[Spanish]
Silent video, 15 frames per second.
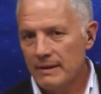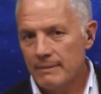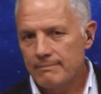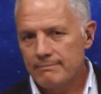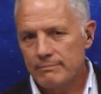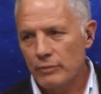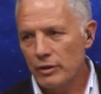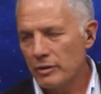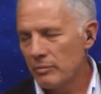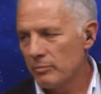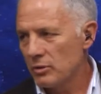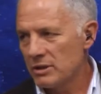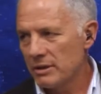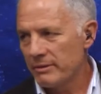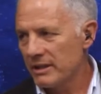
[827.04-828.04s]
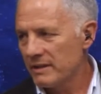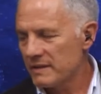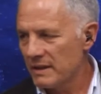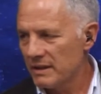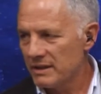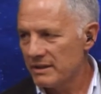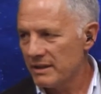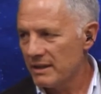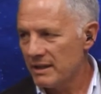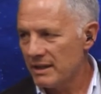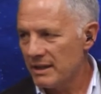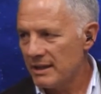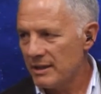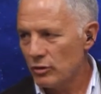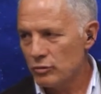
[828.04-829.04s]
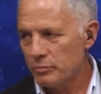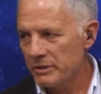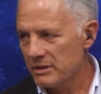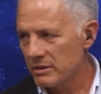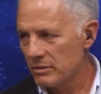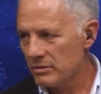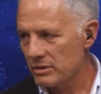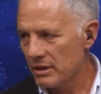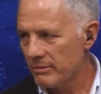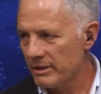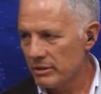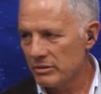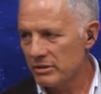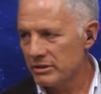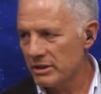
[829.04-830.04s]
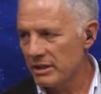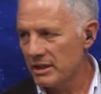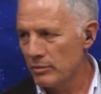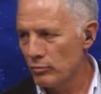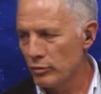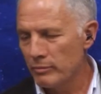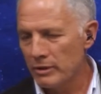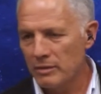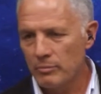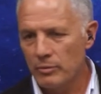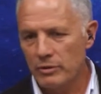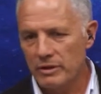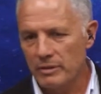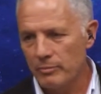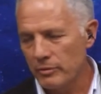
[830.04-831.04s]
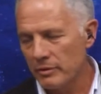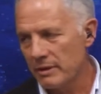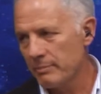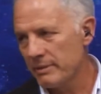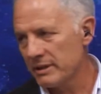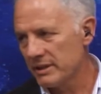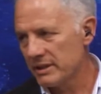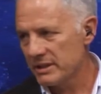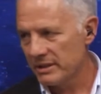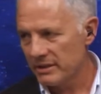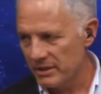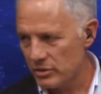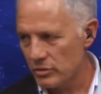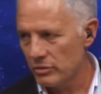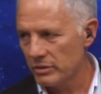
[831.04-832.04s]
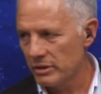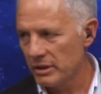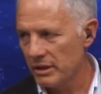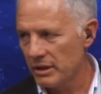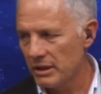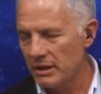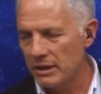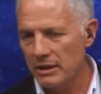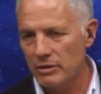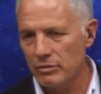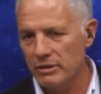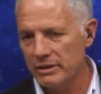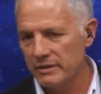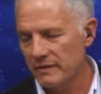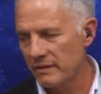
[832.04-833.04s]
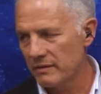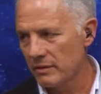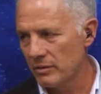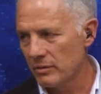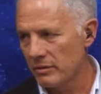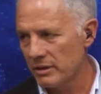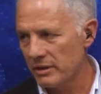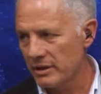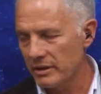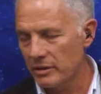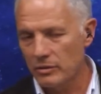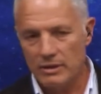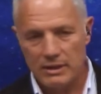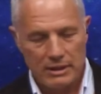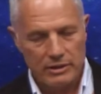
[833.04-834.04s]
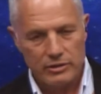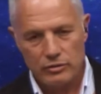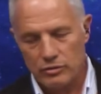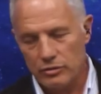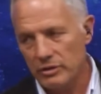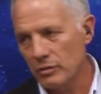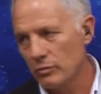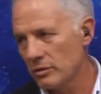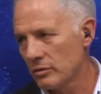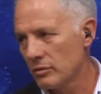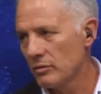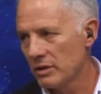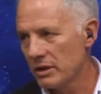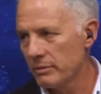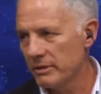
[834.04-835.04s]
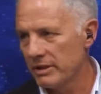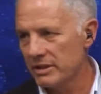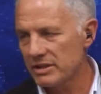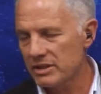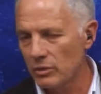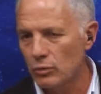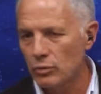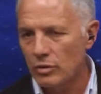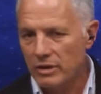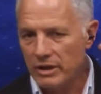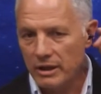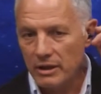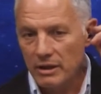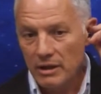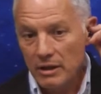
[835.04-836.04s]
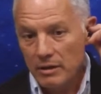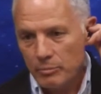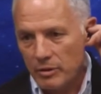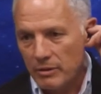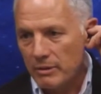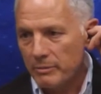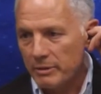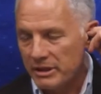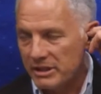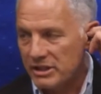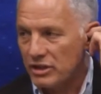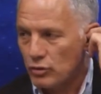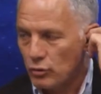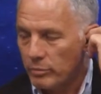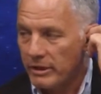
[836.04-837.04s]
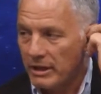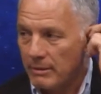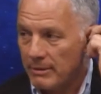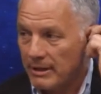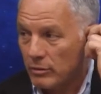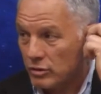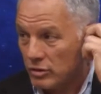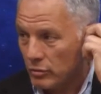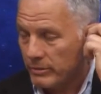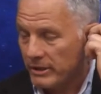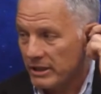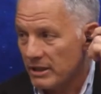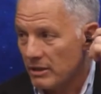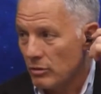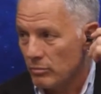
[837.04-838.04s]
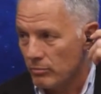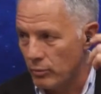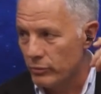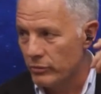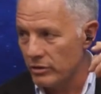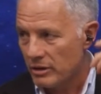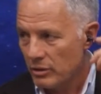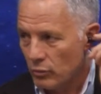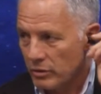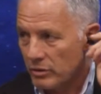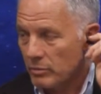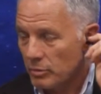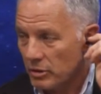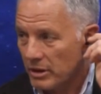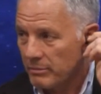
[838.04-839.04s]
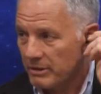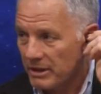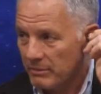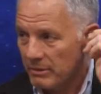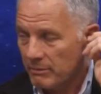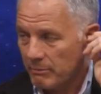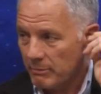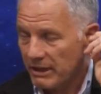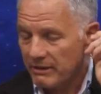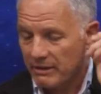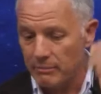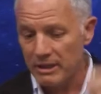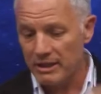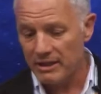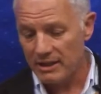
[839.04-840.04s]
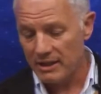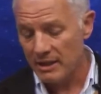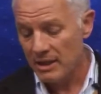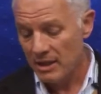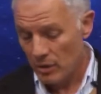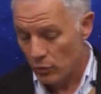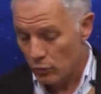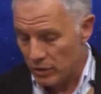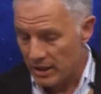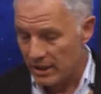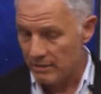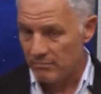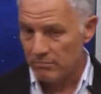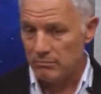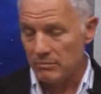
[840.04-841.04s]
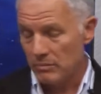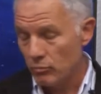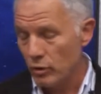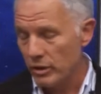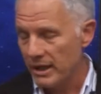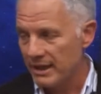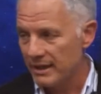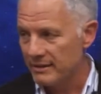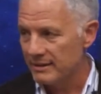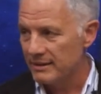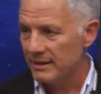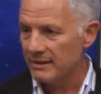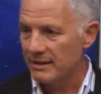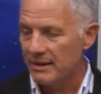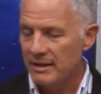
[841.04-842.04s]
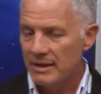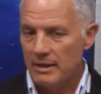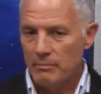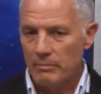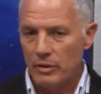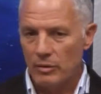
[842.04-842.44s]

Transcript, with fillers: bueno, pues la verdad es que les deja, a los pies de los caballos les deja muy mal, porque por una parte se desoye a la organización regional. Yo estoy de acuerdo con Javier, es seguro que probablemente si se hubiera hablado se hubiera llegado a un punto de acuerdo, porque a mí también me parece Mayada una mm, buena candidata. Pero